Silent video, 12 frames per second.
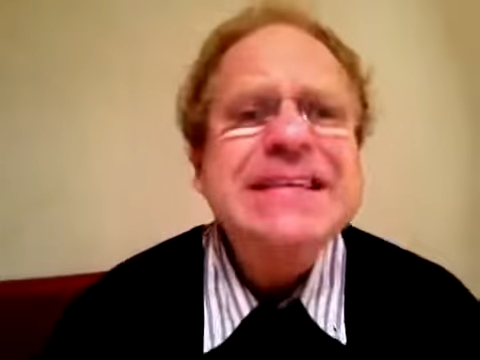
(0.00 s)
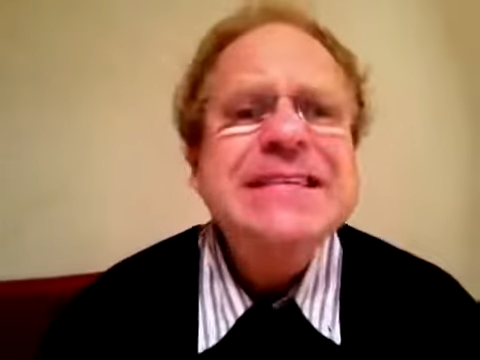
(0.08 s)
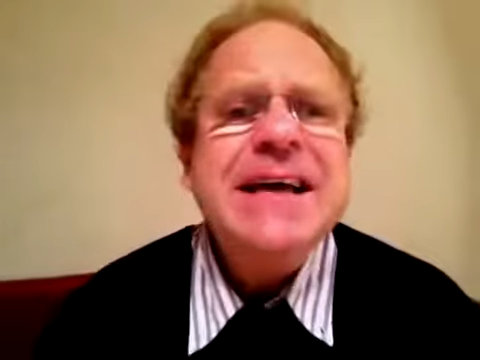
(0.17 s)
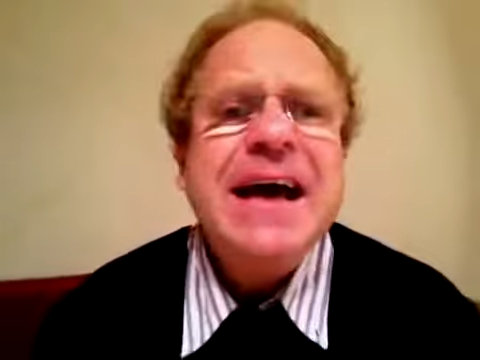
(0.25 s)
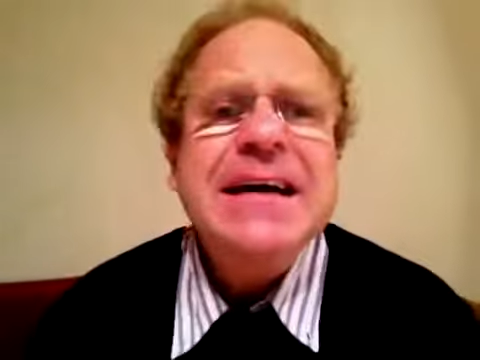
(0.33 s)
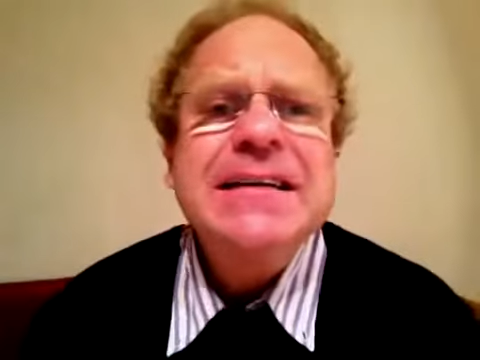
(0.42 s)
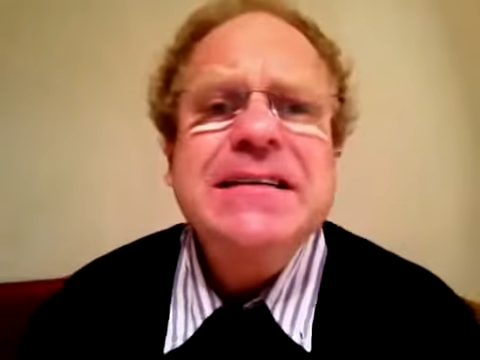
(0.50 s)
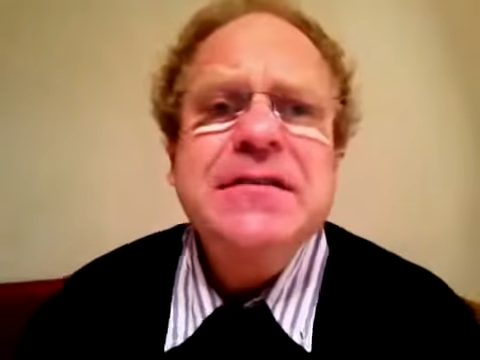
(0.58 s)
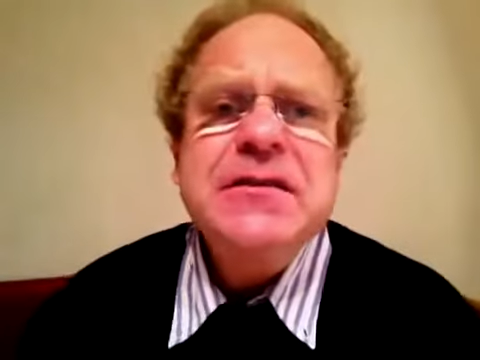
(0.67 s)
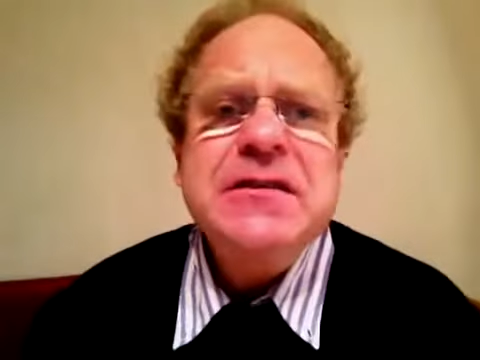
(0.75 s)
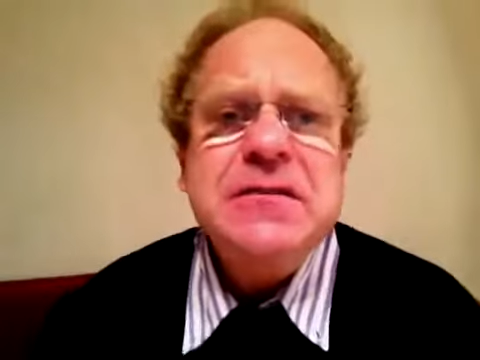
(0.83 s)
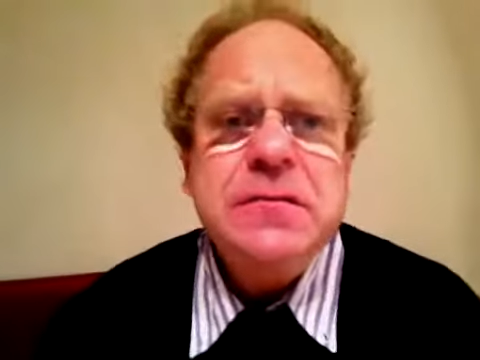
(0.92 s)
diese
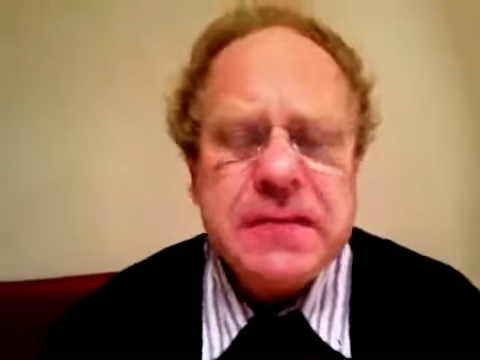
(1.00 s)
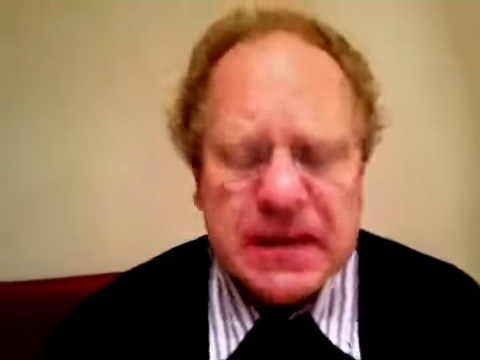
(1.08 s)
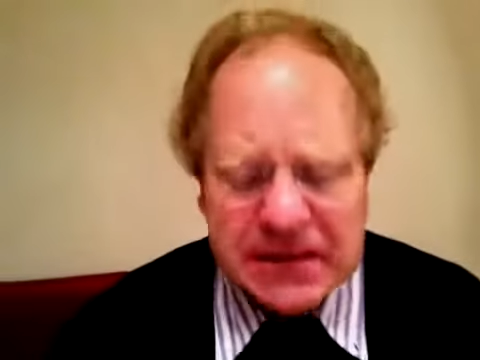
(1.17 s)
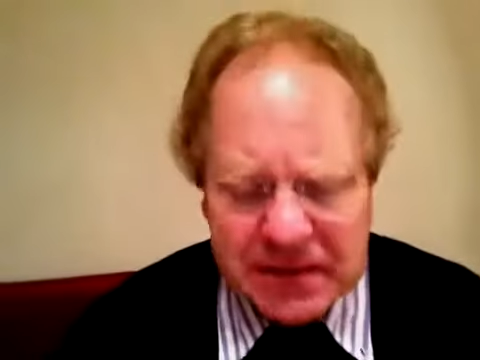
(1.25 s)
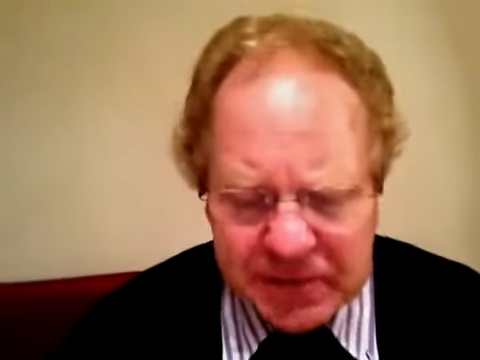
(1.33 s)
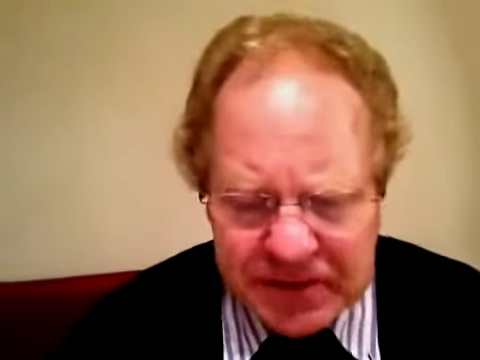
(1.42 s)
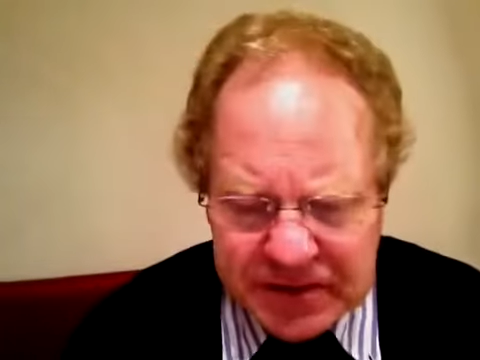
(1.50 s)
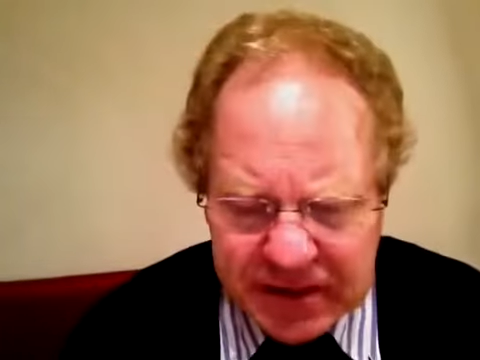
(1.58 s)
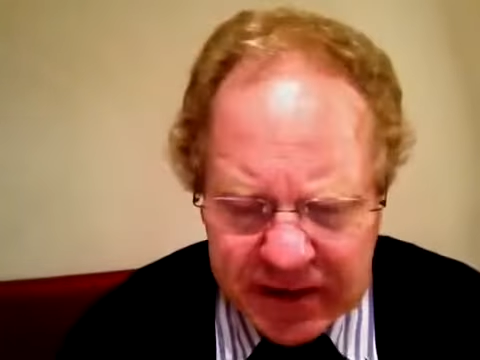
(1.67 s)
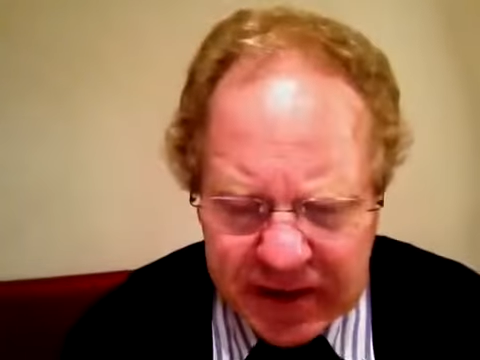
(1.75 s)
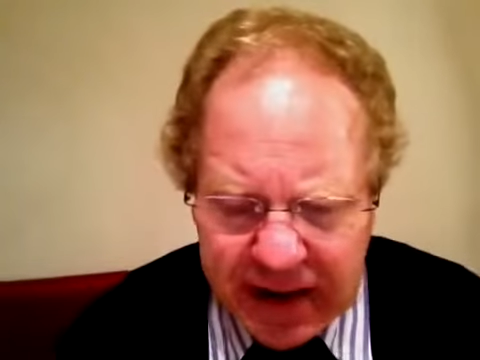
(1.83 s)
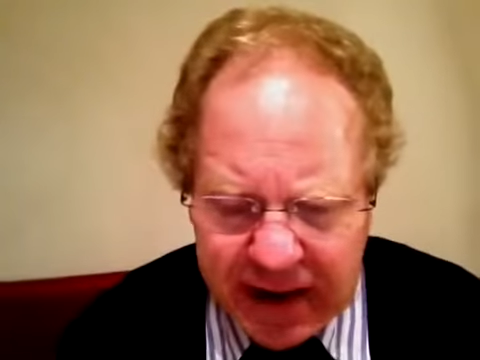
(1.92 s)
Aktivisten und
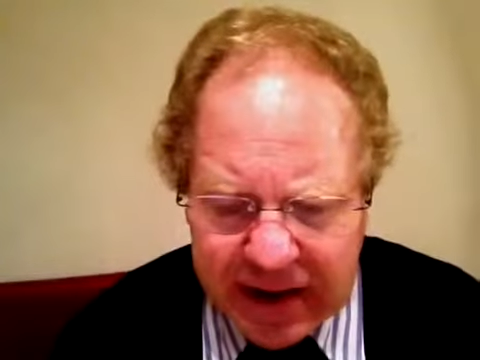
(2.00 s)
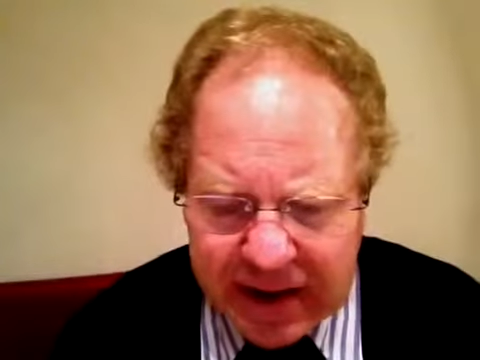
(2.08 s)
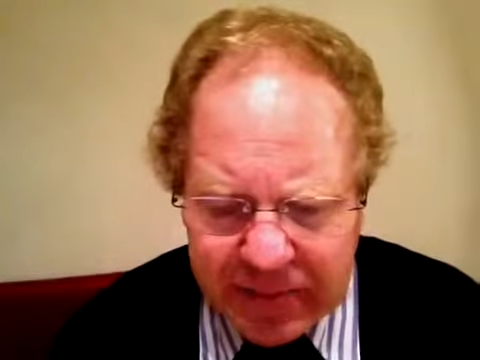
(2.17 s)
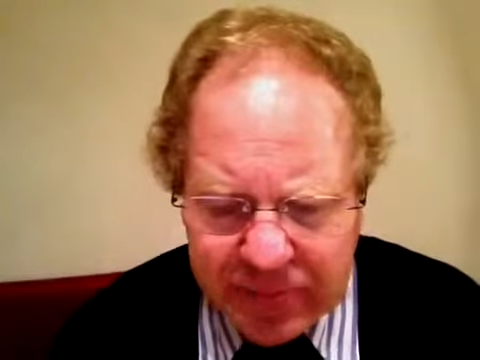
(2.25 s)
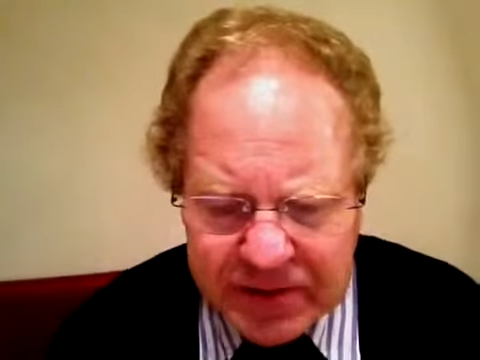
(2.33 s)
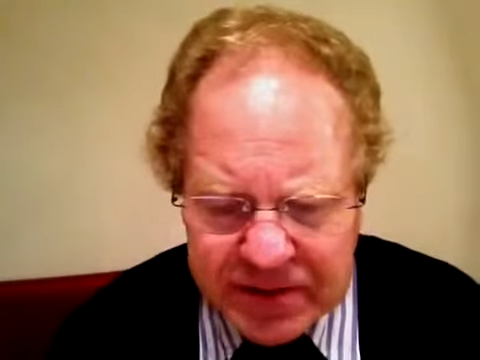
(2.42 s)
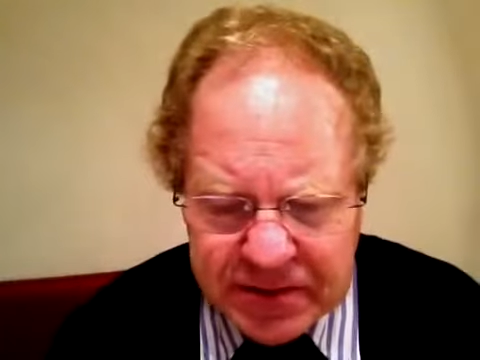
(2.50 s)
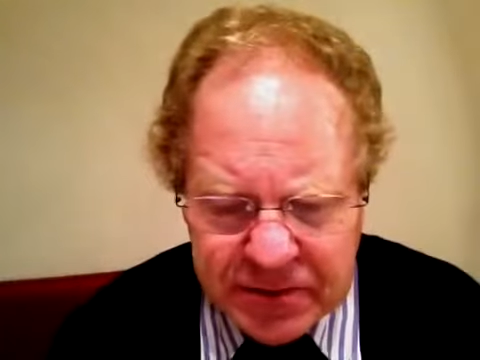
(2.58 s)
Aktivistinnen eine gewisse